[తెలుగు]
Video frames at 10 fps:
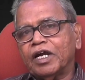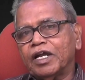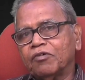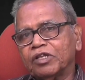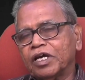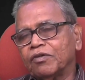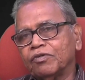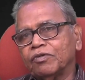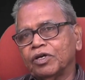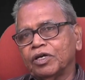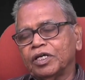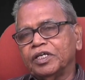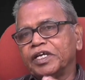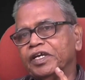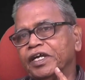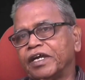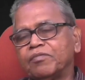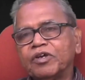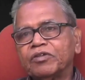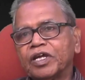వాళ్ళు అవుతారు డిగ్రీ
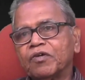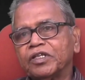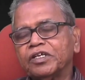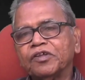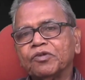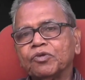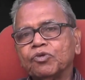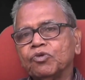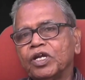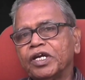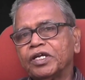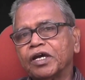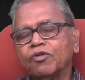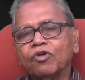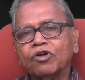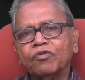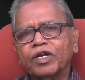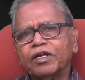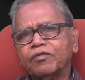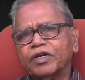అయిపోయిన తర్వాత ఇట్ ఈస్ టూ లేట్ అనుకోవటం
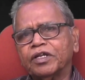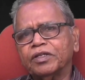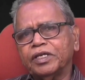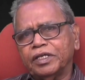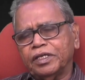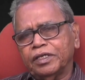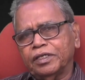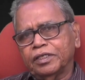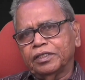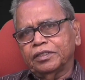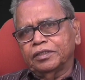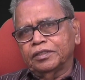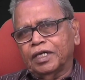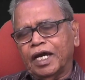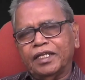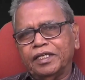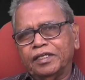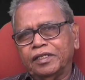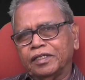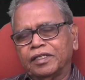అన్నటువంటిది అది
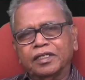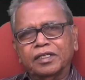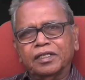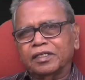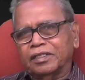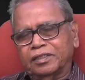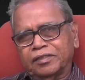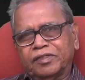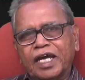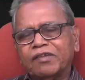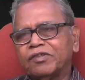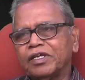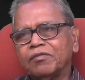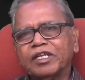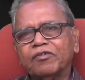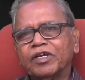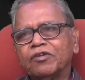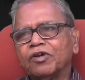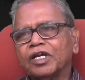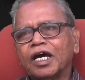
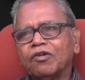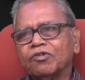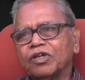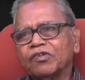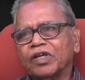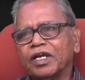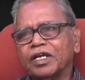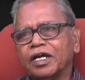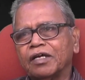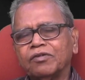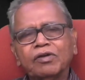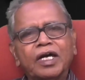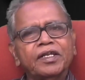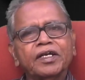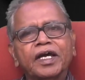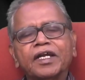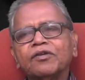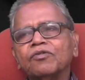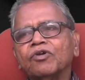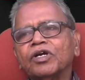శాస్త్రీయబద్ధమైనటువంటి ఆలోచన సరళి కాదు అది
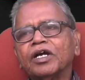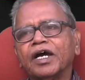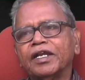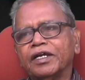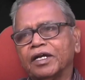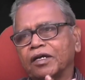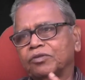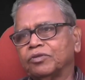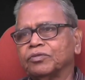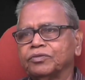కరెక్ట్ కూడా కానే కాదు